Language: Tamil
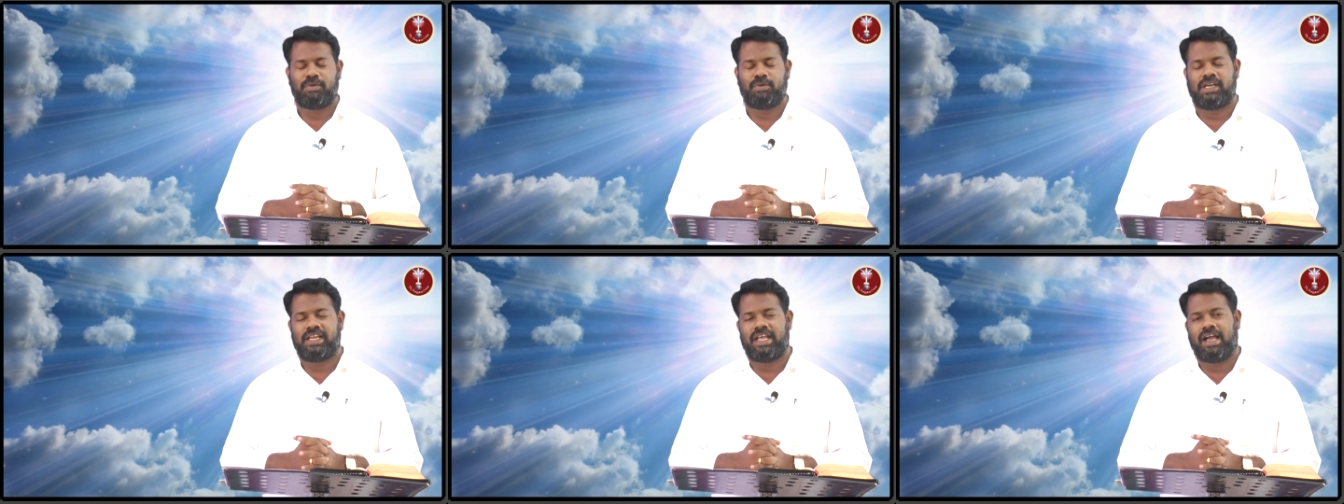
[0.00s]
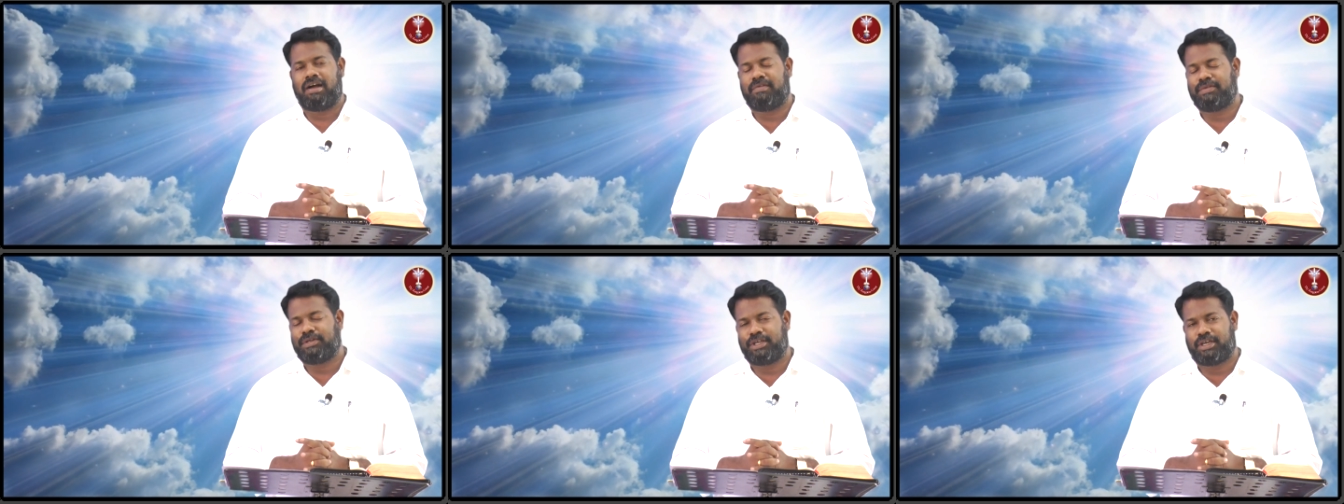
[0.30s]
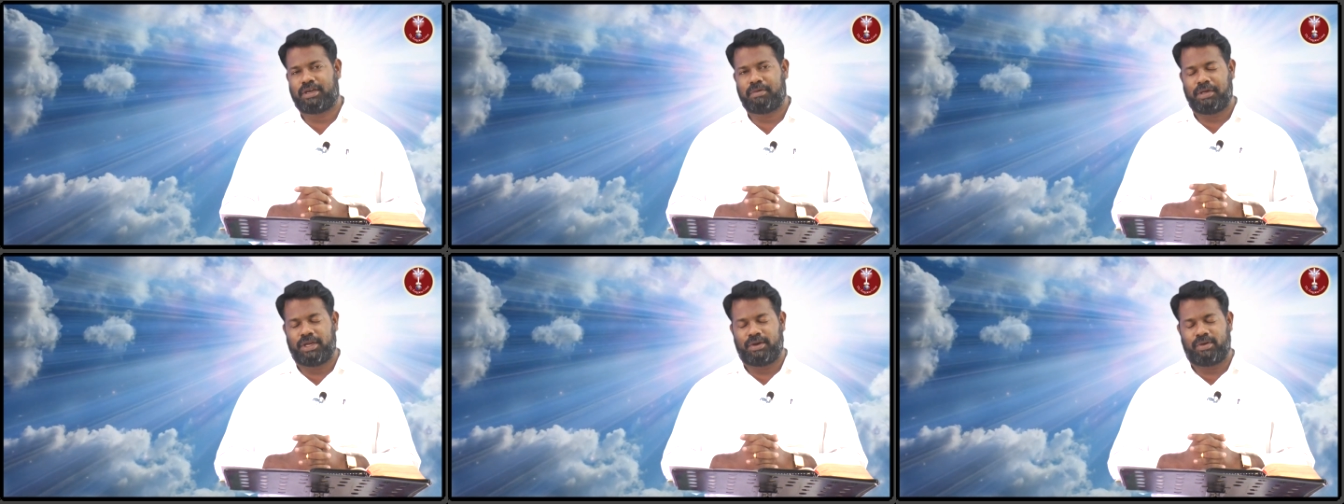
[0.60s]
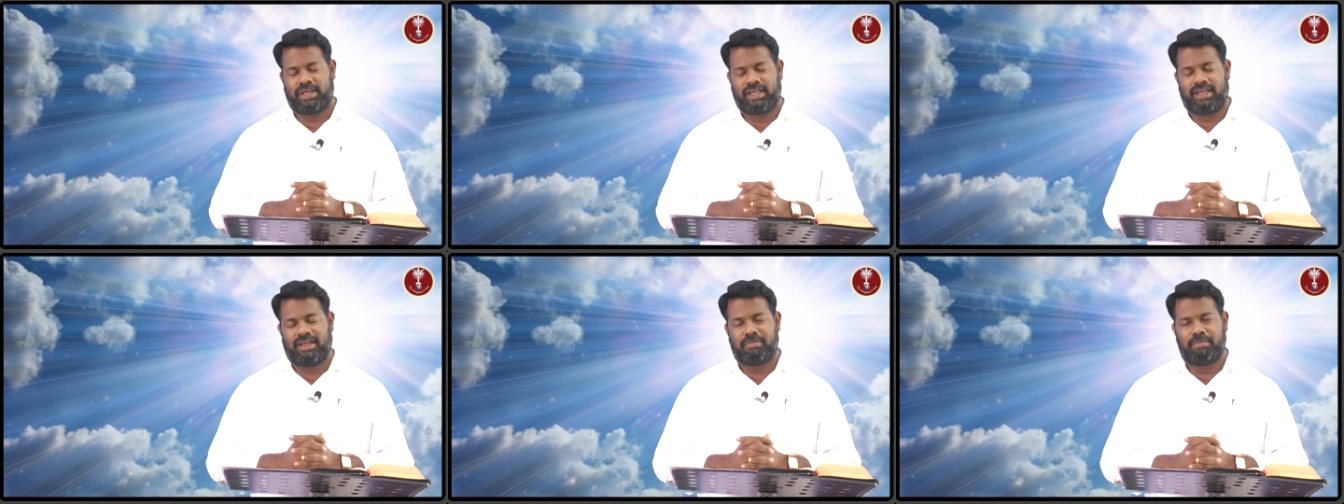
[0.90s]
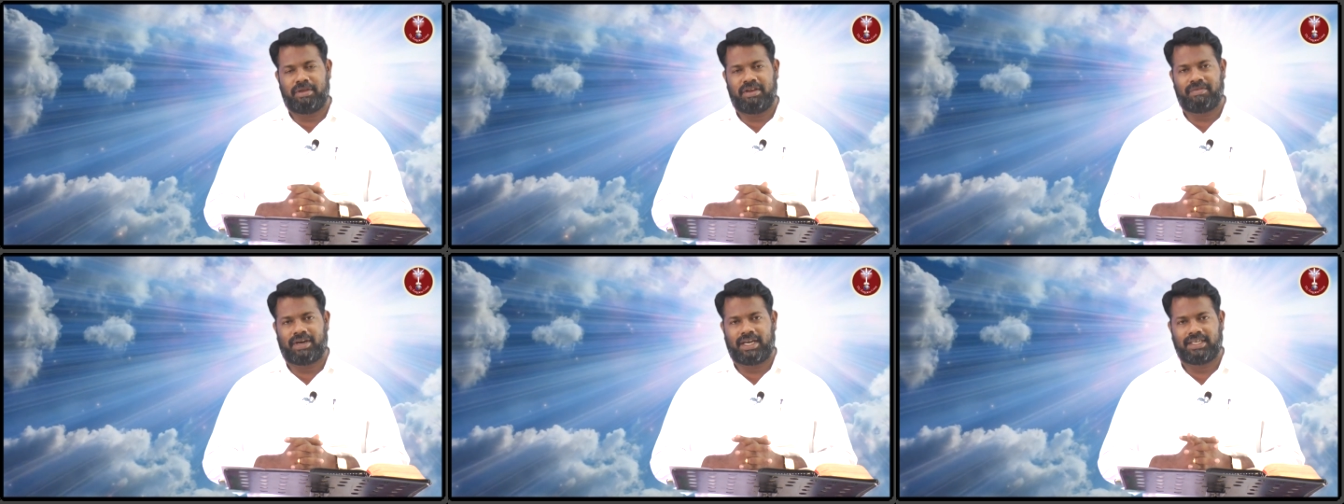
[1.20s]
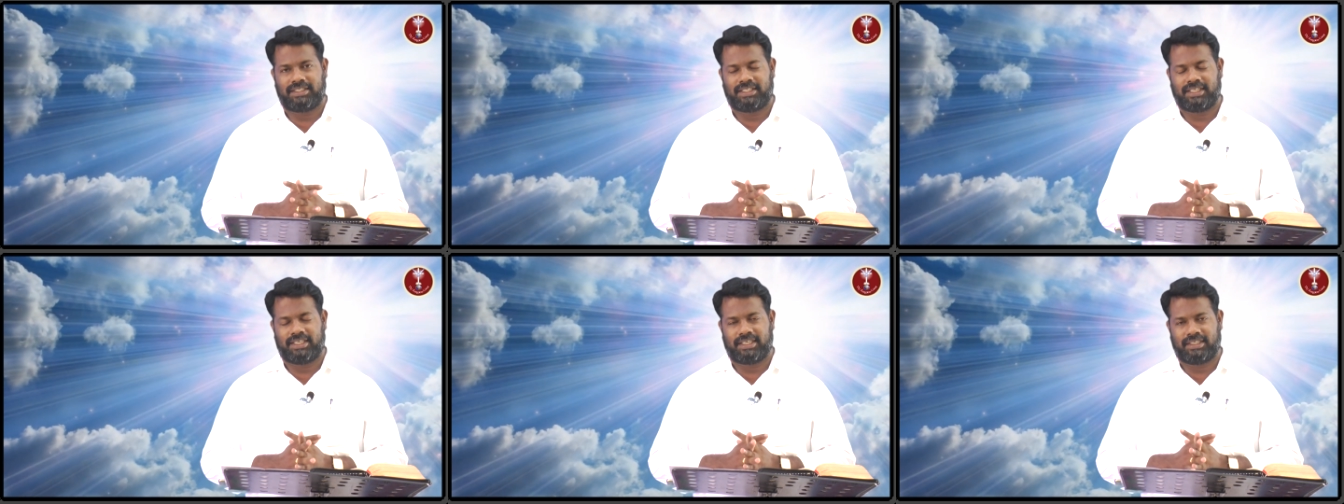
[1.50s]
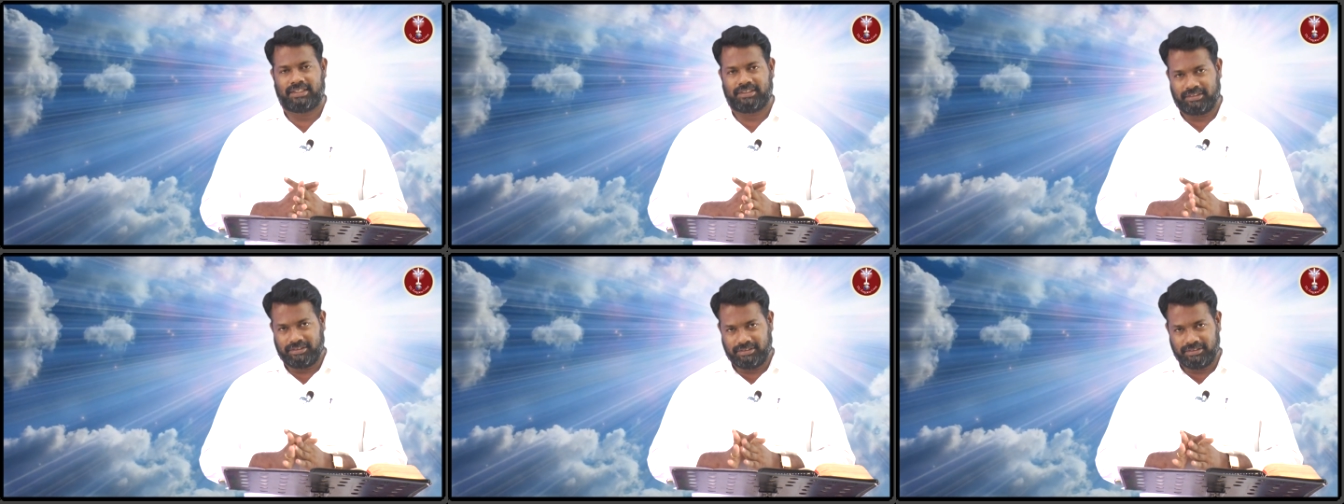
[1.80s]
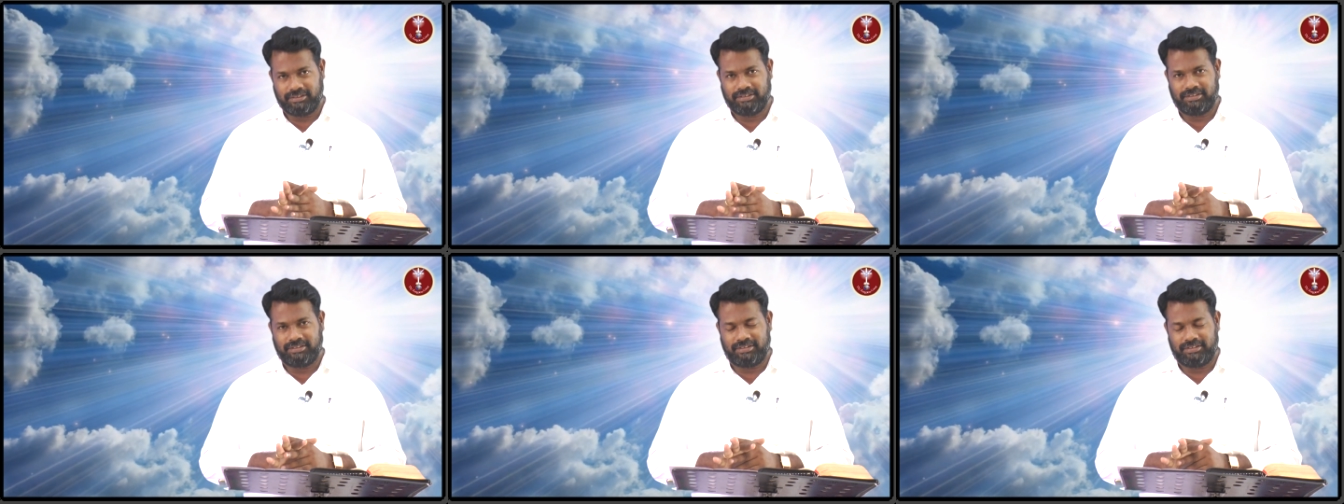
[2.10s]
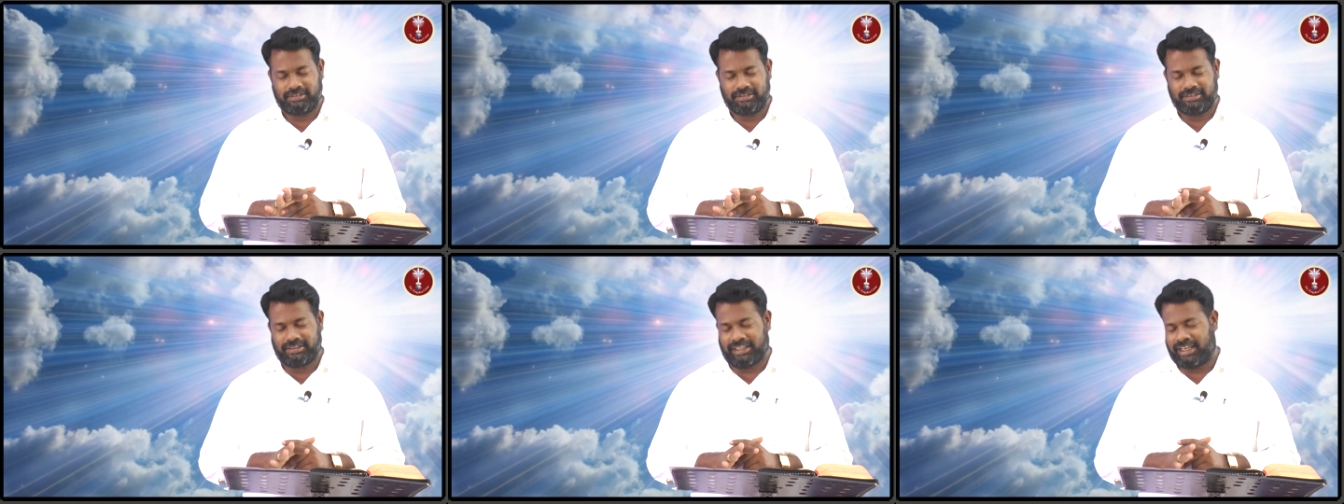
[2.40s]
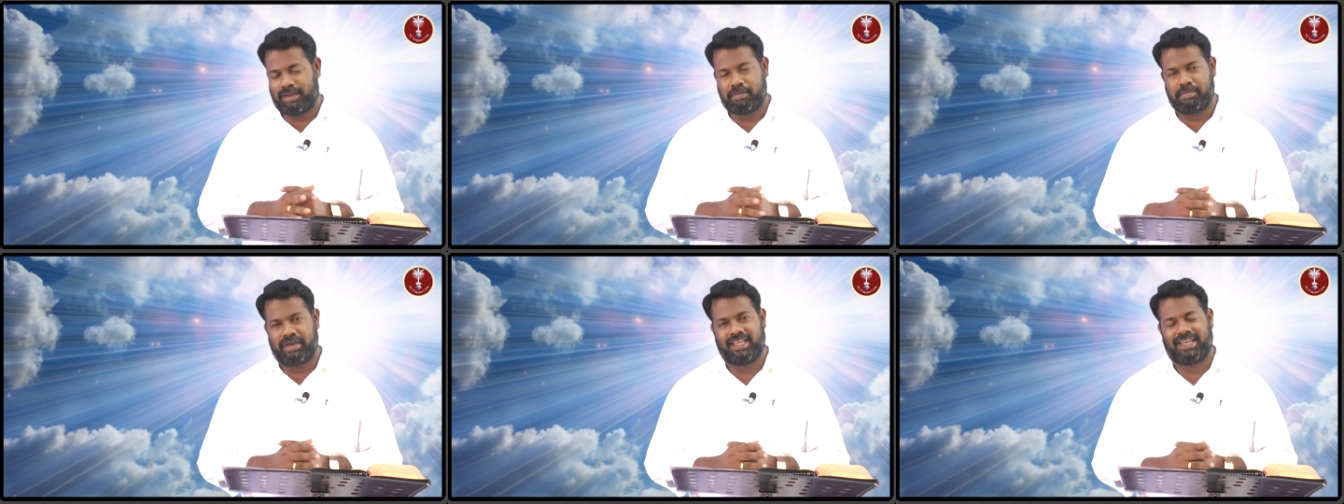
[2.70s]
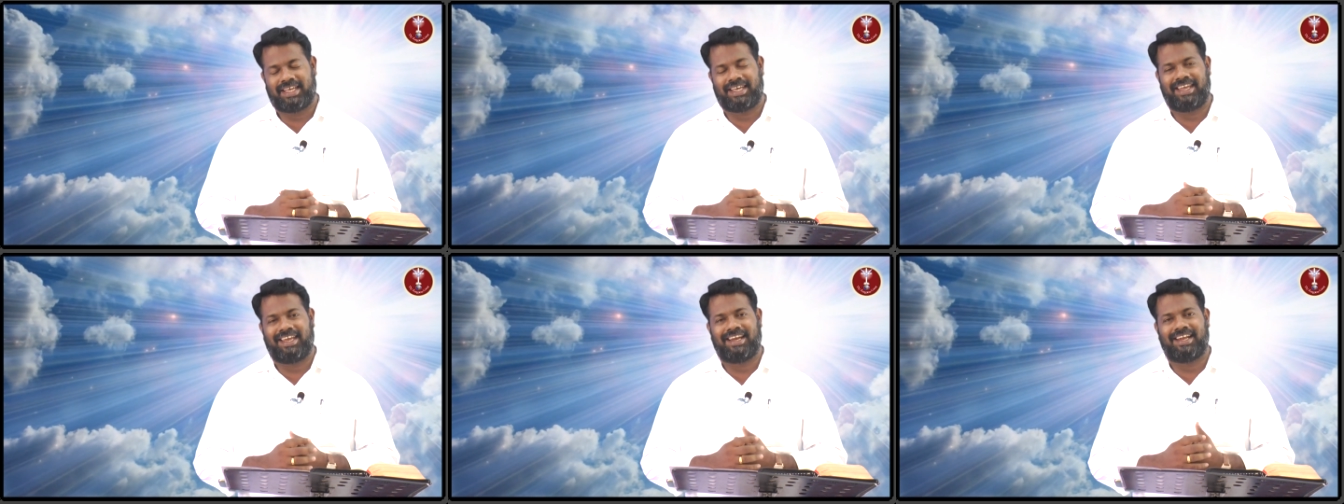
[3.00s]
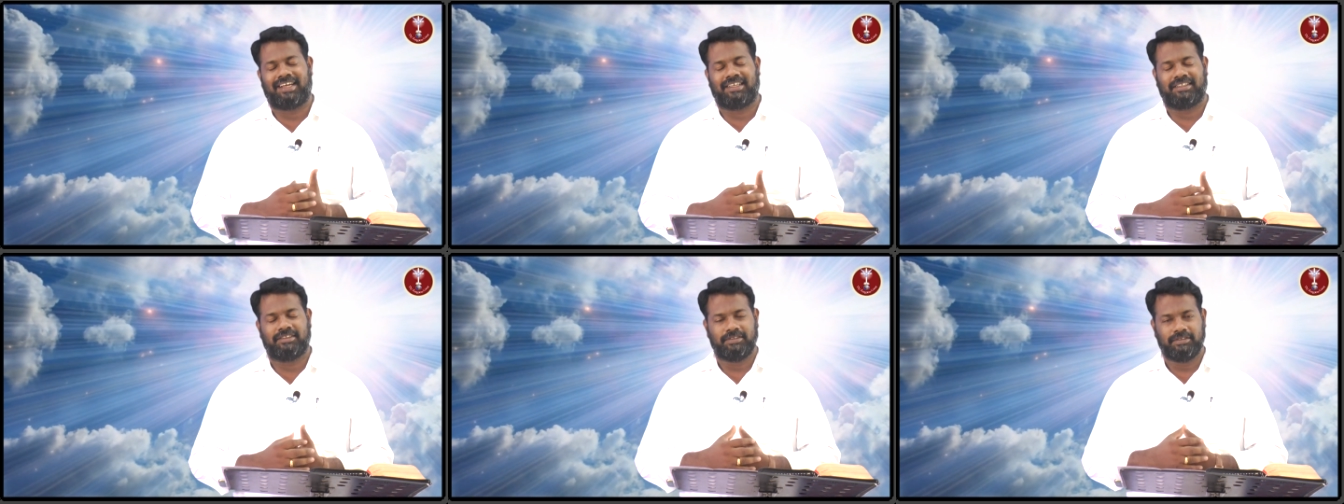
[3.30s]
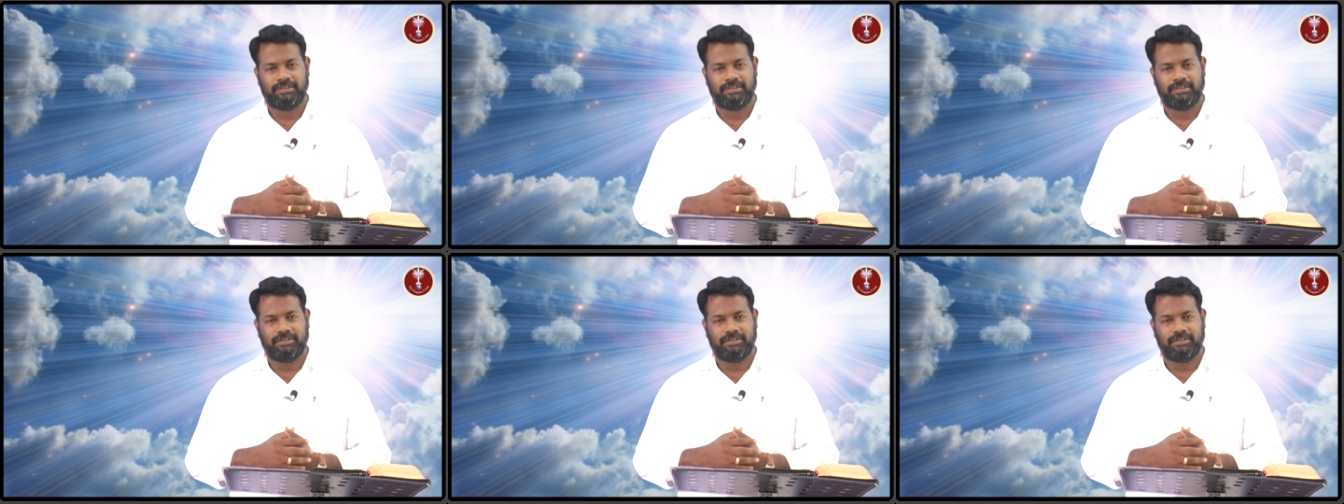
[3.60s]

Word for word: உங்கள் யாவருக்கும் என்னுடைய அன்பின் வாழ்த்துக்கள் நலமாக இருக்கீங்களா